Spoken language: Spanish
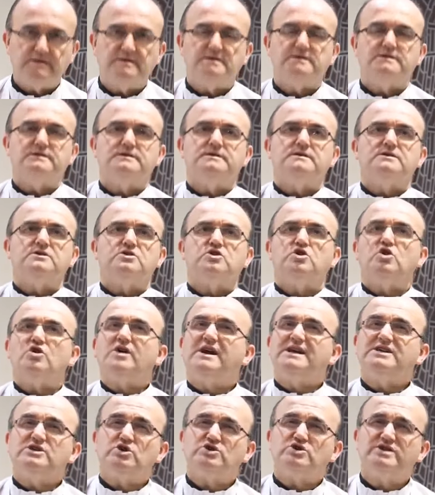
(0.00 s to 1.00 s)
No
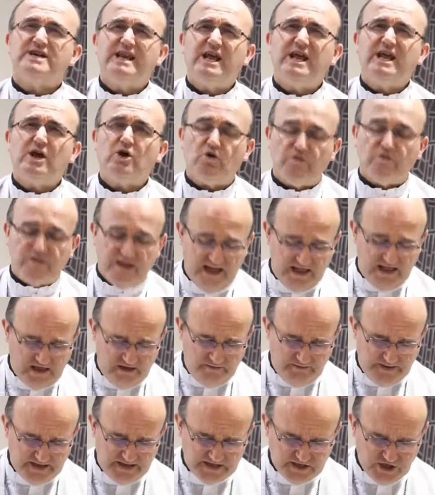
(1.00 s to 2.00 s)
quiso ser hijo de la
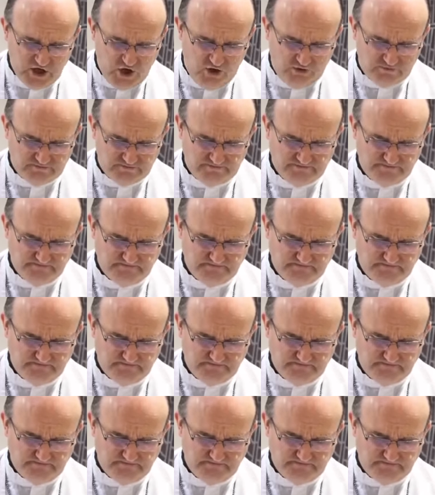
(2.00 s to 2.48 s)
división,